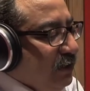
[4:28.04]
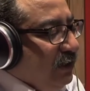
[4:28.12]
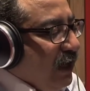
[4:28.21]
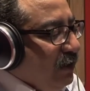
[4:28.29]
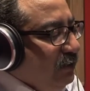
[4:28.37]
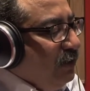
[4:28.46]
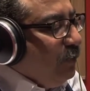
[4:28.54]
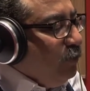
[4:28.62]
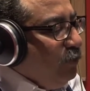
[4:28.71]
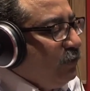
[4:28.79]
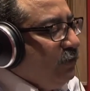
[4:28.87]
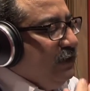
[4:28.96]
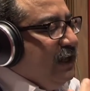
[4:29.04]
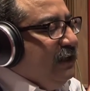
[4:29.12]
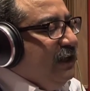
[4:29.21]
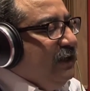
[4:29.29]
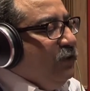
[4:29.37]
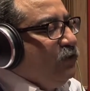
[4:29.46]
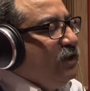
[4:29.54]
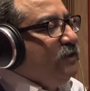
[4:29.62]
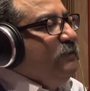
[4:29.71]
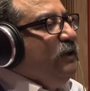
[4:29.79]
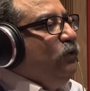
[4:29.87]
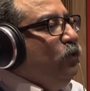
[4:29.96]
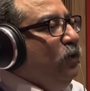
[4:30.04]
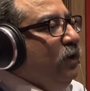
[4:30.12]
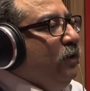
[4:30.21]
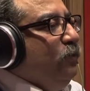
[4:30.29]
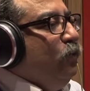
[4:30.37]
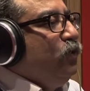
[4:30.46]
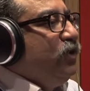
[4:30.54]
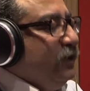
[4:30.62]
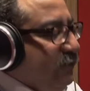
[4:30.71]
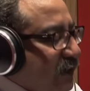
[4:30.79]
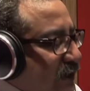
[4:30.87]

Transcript: انتهى الطابور ناداني الاستاذ مندوه مشرف